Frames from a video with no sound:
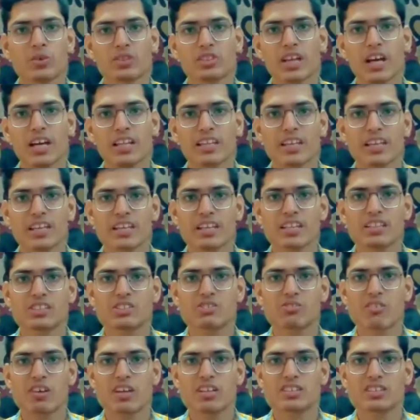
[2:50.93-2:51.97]
हो जाते हैं
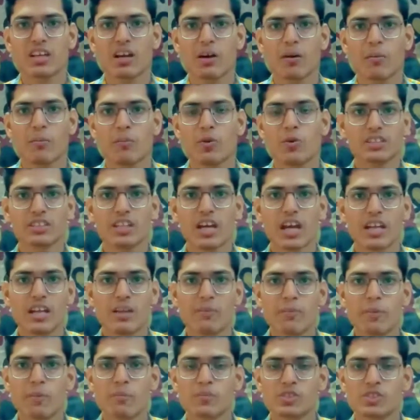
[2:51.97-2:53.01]
जिस वजह से हम लोग
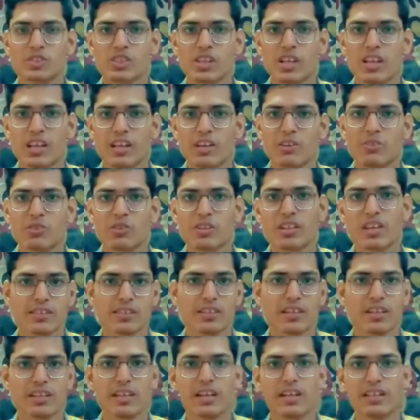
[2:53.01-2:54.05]
जानने में मुश्किल नहीं होती
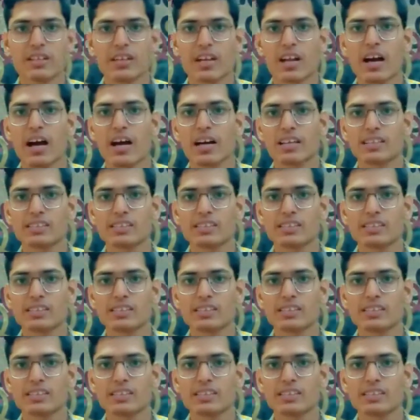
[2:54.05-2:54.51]
है ये कैरेक्टर